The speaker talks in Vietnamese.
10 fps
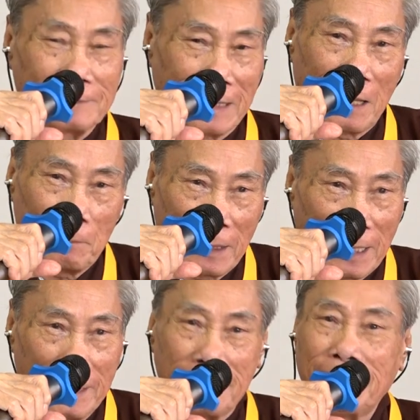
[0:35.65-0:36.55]
Làm ở
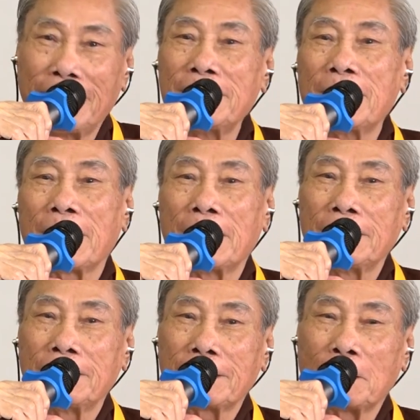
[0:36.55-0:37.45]
đây thì dính ở
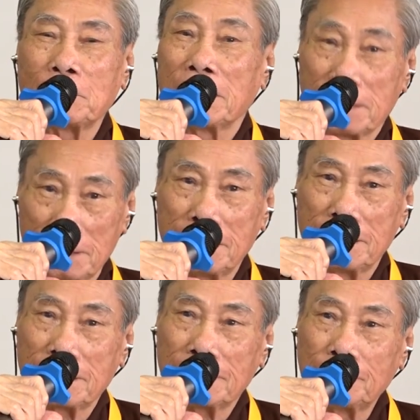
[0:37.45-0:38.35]
đây, không định cư
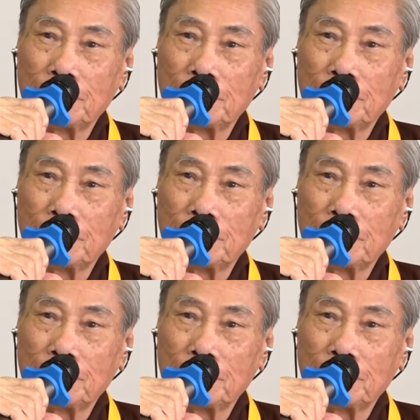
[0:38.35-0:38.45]
được.